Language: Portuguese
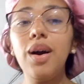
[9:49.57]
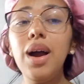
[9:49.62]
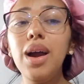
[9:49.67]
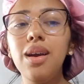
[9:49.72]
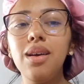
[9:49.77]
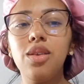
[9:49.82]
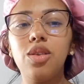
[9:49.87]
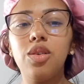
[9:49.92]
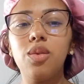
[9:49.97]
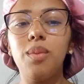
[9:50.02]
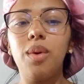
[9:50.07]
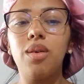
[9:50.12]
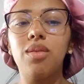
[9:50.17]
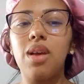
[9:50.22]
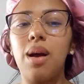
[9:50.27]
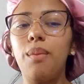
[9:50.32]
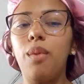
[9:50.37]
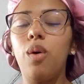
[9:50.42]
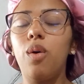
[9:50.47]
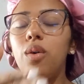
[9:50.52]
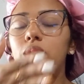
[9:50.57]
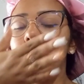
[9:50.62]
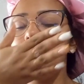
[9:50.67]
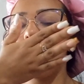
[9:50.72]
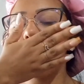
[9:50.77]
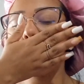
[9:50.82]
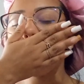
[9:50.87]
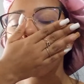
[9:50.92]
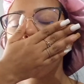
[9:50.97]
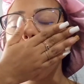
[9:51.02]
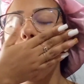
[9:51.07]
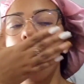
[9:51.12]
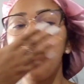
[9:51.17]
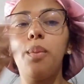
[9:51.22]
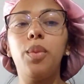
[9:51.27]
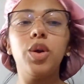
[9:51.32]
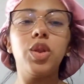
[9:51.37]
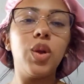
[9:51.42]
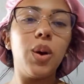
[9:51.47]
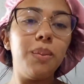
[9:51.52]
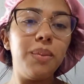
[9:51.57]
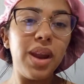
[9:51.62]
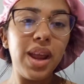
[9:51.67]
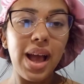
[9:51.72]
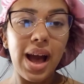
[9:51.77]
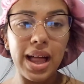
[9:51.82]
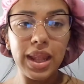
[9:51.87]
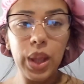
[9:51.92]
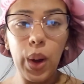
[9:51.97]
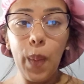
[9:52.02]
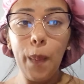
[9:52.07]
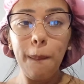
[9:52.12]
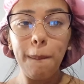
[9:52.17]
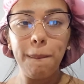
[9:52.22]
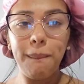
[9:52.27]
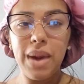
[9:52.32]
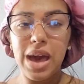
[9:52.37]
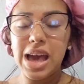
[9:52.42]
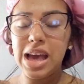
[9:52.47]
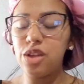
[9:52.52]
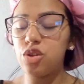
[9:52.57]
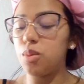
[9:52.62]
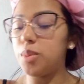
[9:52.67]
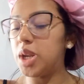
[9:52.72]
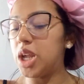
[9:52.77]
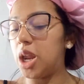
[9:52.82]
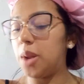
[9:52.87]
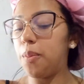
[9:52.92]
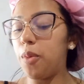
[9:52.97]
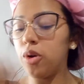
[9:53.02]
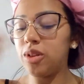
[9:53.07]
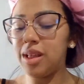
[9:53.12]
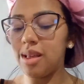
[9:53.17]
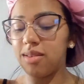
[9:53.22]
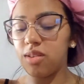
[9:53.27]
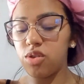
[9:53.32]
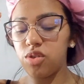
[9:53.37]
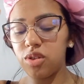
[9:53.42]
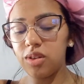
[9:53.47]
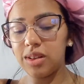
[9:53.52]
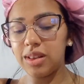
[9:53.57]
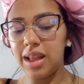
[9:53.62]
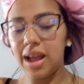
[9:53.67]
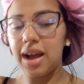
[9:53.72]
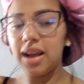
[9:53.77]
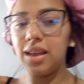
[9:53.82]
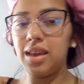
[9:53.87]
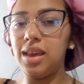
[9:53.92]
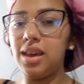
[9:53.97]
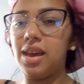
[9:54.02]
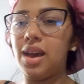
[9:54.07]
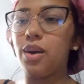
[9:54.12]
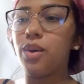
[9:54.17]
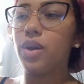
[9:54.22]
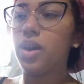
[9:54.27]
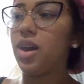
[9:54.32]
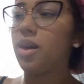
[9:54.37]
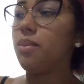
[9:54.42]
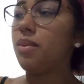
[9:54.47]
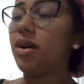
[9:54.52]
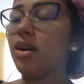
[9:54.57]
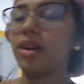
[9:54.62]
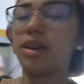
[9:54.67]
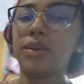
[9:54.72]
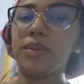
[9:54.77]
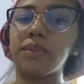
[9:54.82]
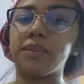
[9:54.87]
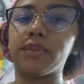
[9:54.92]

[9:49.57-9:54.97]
é isso, meus amores. Muito obrigada. Um beijo. Obrigada por ter assistido até aqui. É o que, mãe?